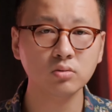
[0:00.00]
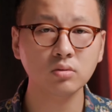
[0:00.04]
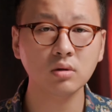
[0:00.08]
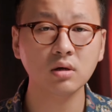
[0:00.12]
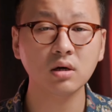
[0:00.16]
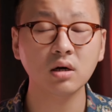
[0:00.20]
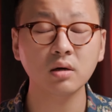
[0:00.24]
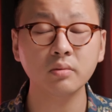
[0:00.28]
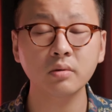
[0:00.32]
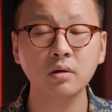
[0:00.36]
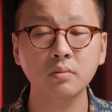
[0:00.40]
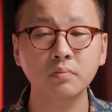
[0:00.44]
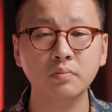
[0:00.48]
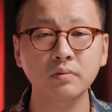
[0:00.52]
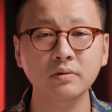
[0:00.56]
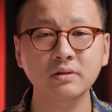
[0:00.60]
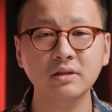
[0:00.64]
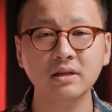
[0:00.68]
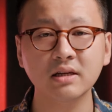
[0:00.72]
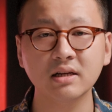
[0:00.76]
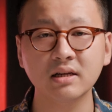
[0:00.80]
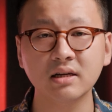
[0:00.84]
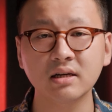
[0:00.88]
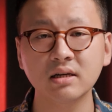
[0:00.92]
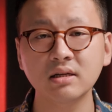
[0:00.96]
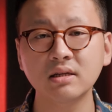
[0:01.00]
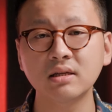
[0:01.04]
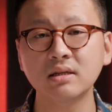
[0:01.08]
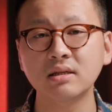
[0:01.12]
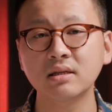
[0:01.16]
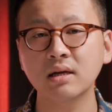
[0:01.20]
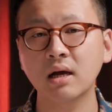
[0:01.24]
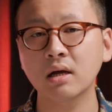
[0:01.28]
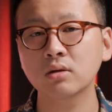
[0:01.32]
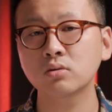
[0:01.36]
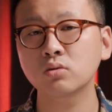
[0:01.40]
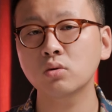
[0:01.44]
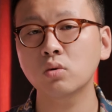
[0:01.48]
素的合并不仅可以
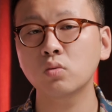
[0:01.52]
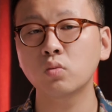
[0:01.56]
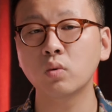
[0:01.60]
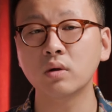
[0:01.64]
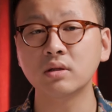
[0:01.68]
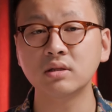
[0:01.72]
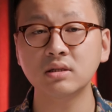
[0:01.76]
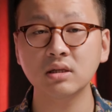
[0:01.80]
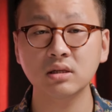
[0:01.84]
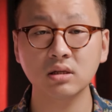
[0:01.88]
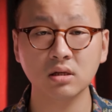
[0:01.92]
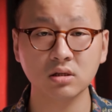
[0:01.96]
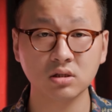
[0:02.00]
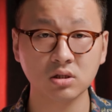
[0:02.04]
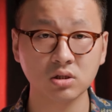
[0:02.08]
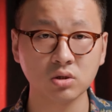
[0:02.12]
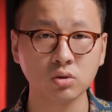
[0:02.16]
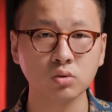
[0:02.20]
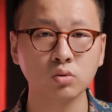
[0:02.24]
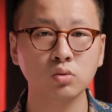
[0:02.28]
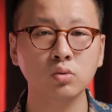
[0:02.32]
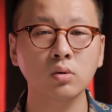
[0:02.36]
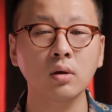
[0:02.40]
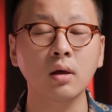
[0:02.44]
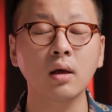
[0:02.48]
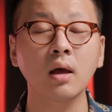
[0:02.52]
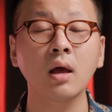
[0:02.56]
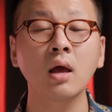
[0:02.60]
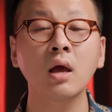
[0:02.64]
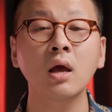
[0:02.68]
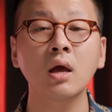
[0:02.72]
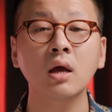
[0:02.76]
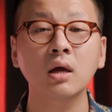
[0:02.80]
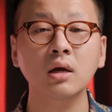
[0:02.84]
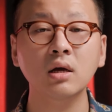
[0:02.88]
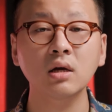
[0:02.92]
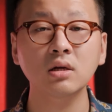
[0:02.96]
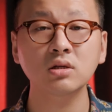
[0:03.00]
压缩文件的尺寸。
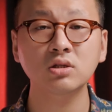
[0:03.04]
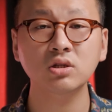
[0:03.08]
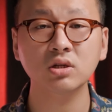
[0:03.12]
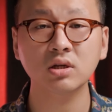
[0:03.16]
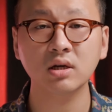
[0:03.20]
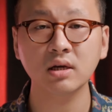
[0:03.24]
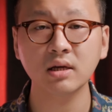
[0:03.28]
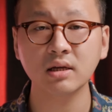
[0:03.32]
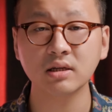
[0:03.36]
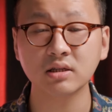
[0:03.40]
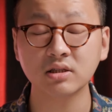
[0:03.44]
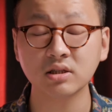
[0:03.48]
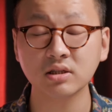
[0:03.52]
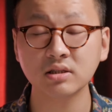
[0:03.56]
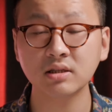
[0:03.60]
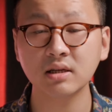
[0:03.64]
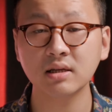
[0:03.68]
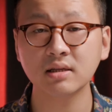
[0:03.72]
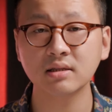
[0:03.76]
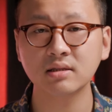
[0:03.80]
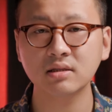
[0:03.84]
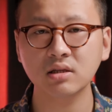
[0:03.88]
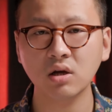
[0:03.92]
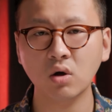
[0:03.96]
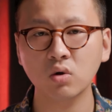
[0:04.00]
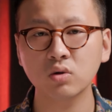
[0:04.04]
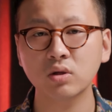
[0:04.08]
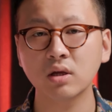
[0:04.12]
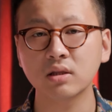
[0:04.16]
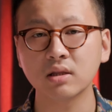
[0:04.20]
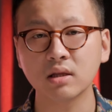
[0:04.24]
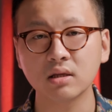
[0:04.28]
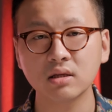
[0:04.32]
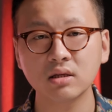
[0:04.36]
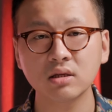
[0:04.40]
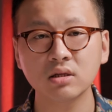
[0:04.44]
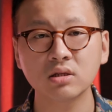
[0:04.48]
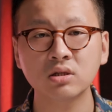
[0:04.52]
更是可以实现噪点
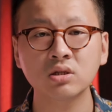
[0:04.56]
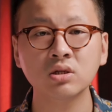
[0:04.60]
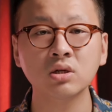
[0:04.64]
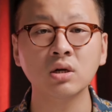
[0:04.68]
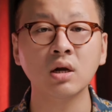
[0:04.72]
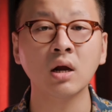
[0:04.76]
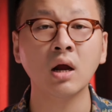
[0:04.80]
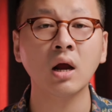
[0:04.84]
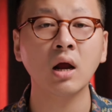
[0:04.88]
的抑制，